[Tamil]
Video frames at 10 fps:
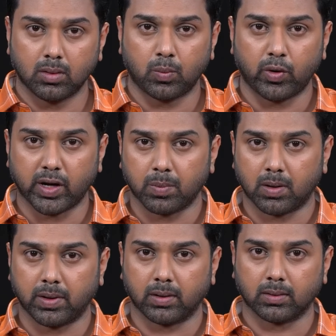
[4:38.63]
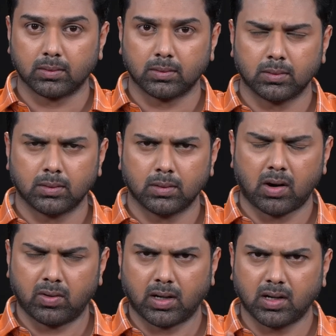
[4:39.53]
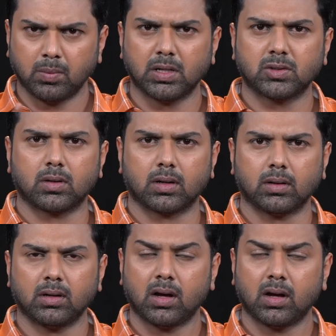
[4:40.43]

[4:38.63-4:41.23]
பிடிக்குமா அப்படின்னு அவர் டக்குன்னு பதில் சொல்கிறாரு